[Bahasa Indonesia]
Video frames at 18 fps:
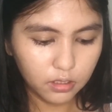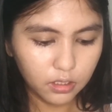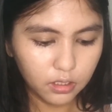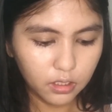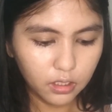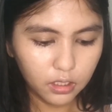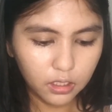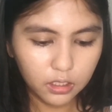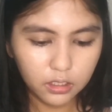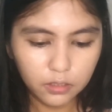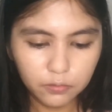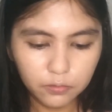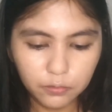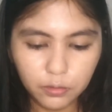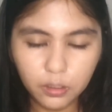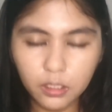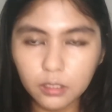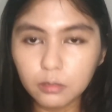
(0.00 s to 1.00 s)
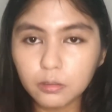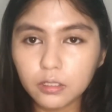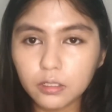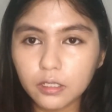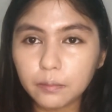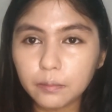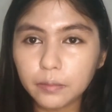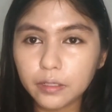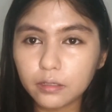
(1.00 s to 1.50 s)
ini Vocaloid yang
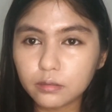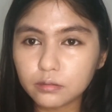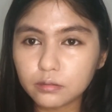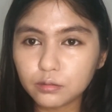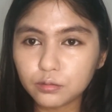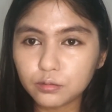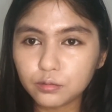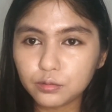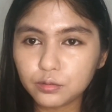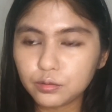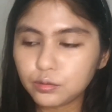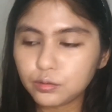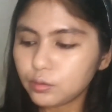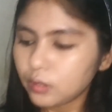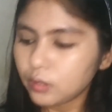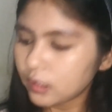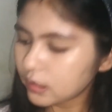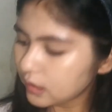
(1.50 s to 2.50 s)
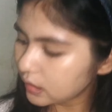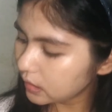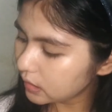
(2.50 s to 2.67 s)
B07 warnanya